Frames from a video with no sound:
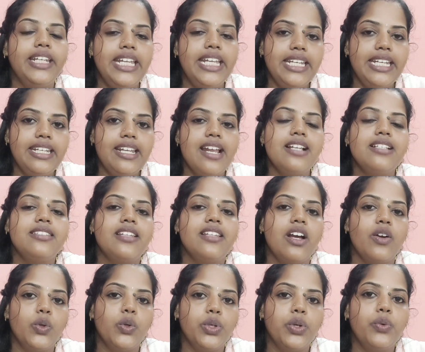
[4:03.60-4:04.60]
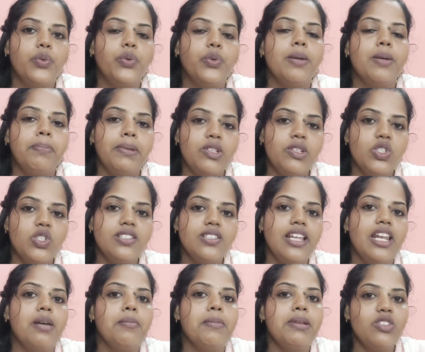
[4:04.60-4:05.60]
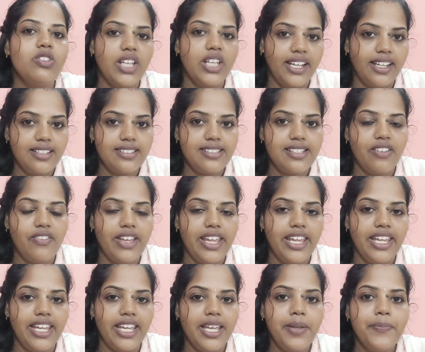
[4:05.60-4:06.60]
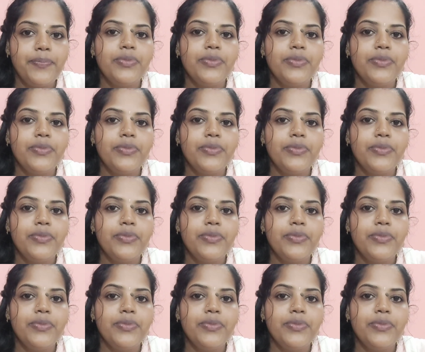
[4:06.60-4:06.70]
டீட்டெயில்ஸ் நான் கொடுக்கக்கூடிய பிக்சர்ஸ் எல்லாமே ஸ்டேட்டஸில் வைங்க